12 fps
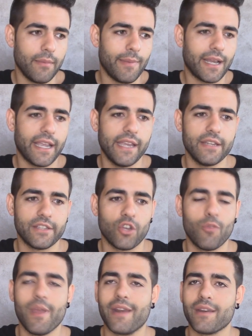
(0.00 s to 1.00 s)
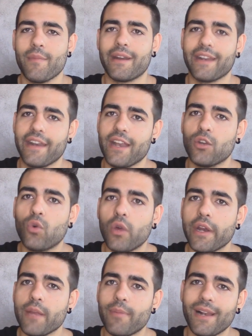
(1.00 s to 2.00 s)
Baccagliini secondo me rimarrà nel
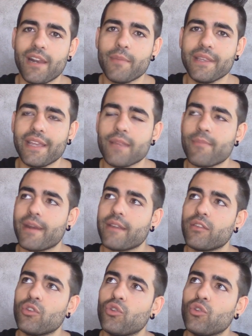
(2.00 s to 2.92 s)
cuore dei palermitani per